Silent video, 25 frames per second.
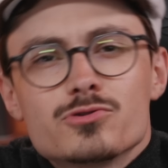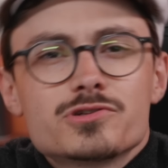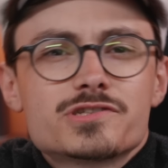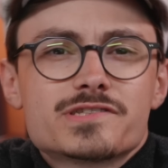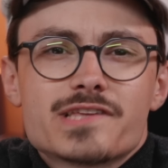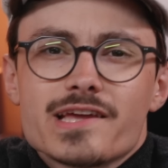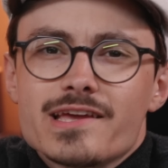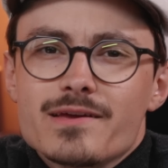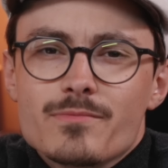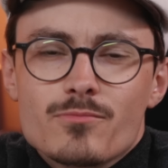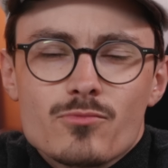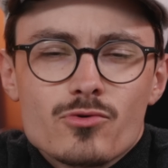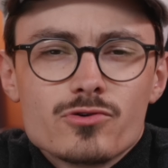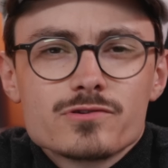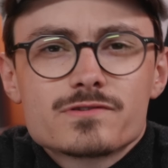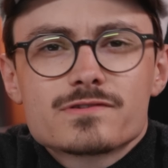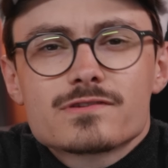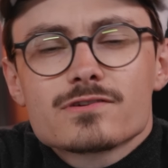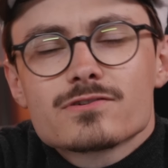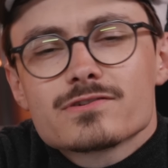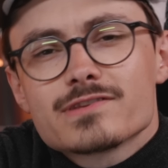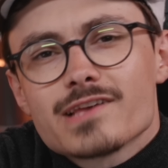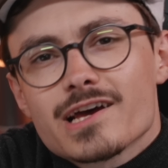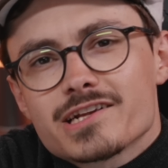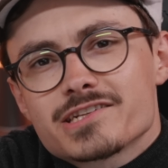gustei
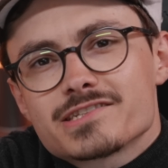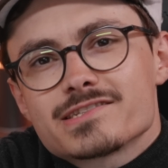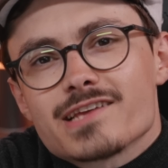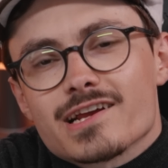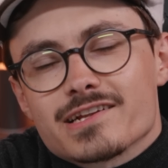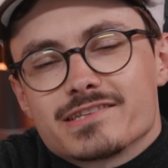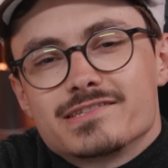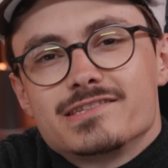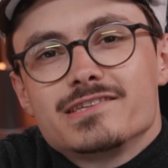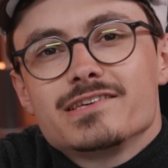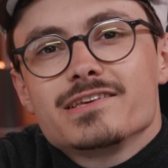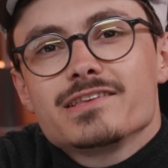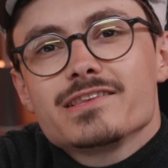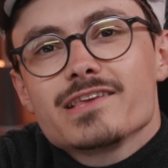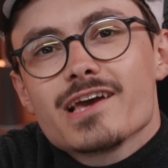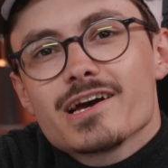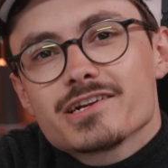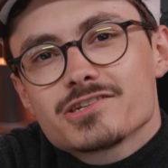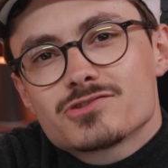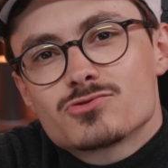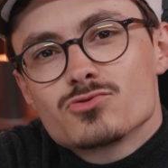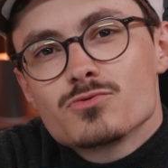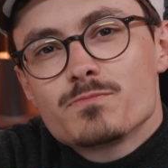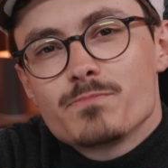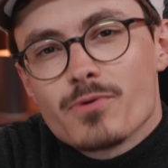muito das
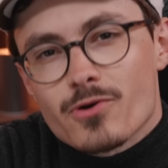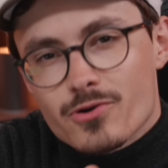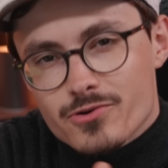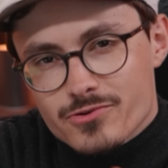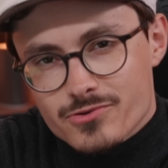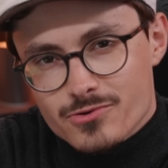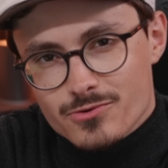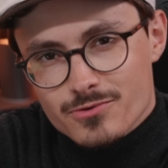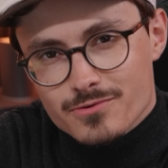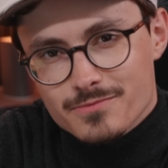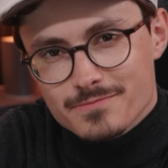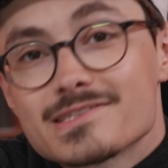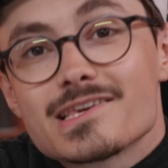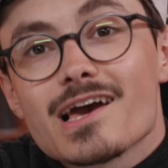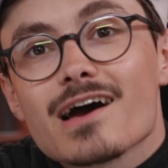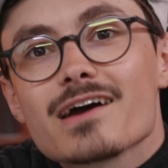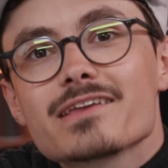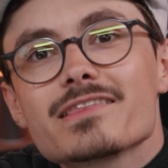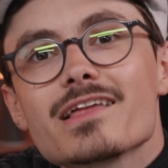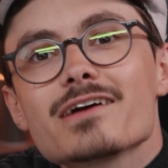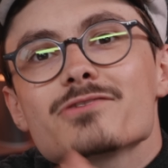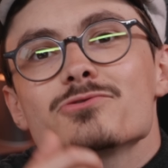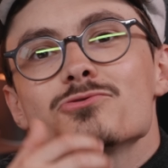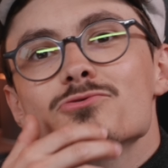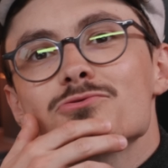sardinhas do Porto.
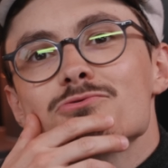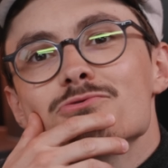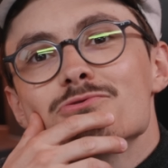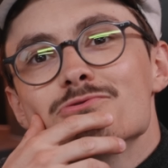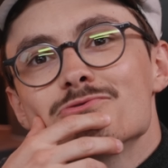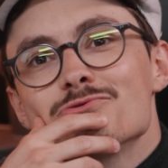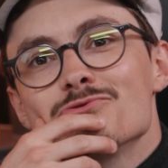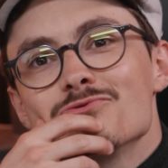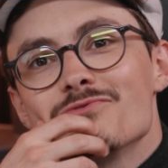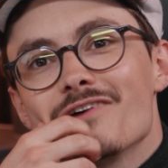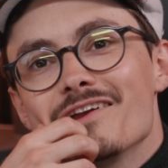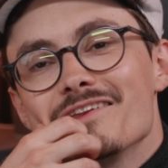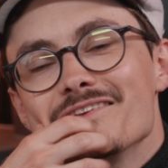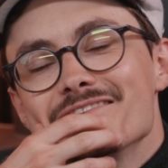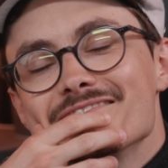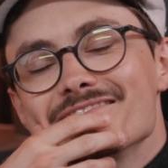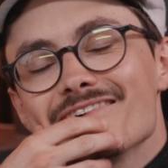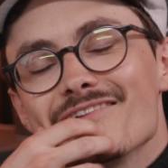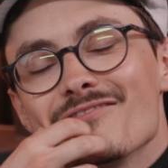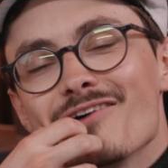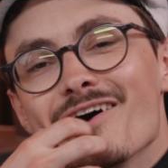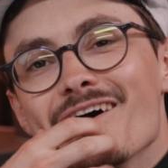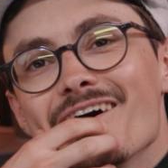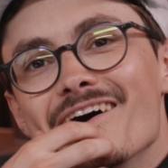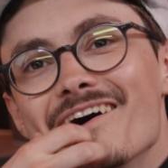Karina, tu, tu valides,
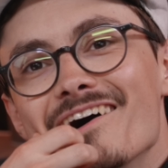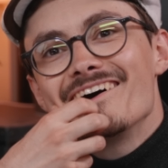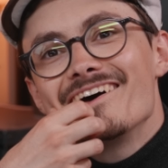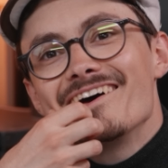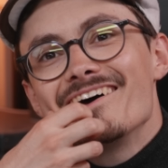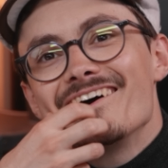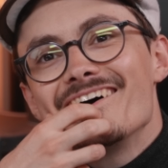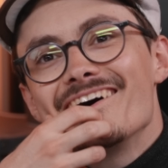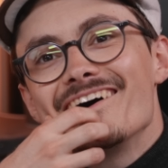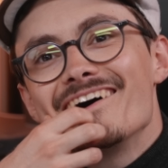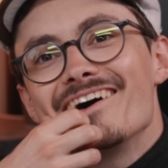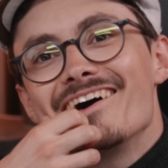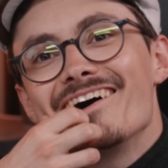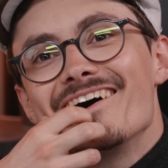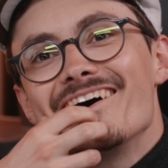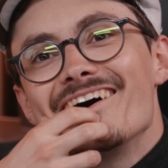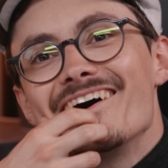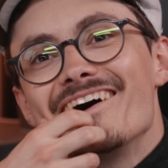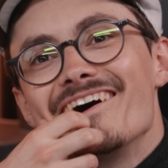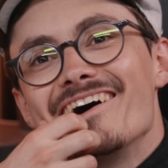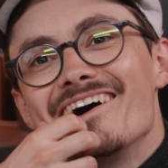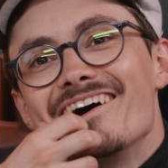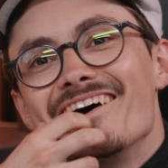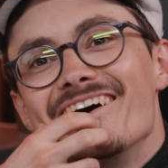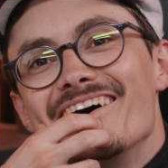ça va Franchement, ça
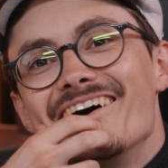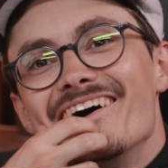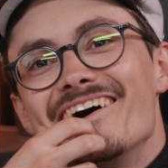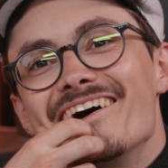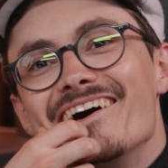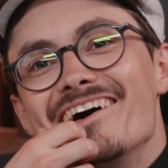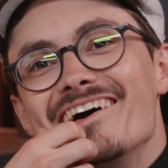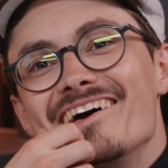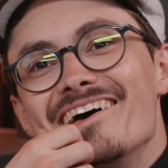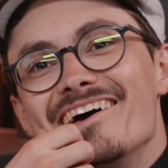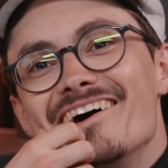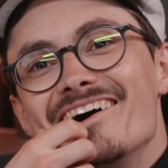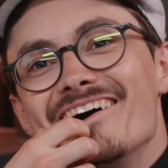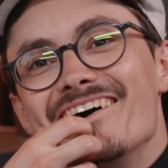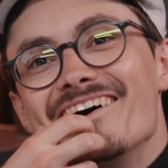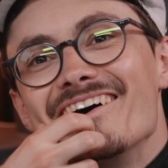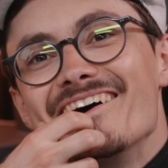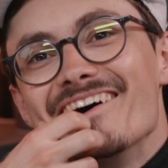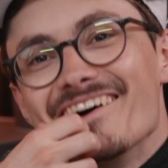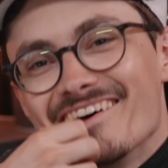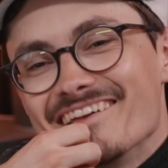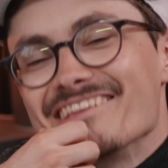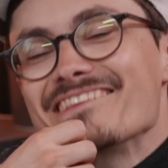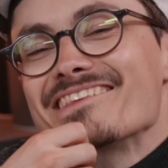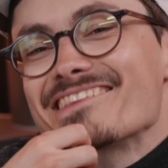va, mais continue Babel
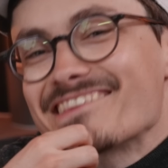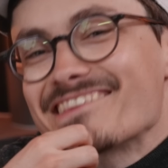quand même.